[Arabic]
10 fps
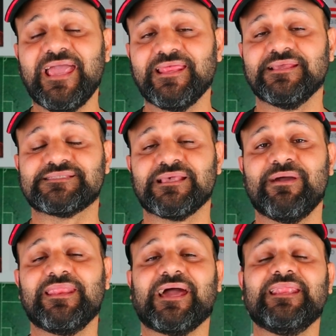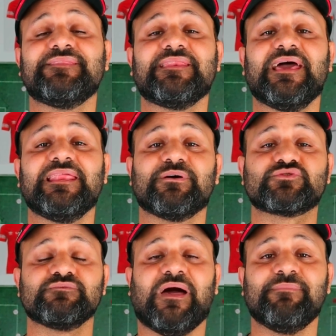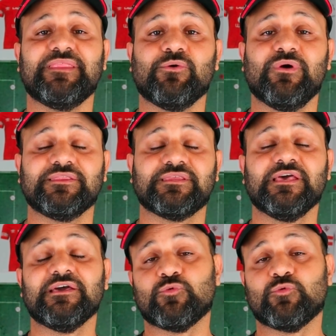الاهلي الزمالك على النادي الاهلي بخصوص محمد عواد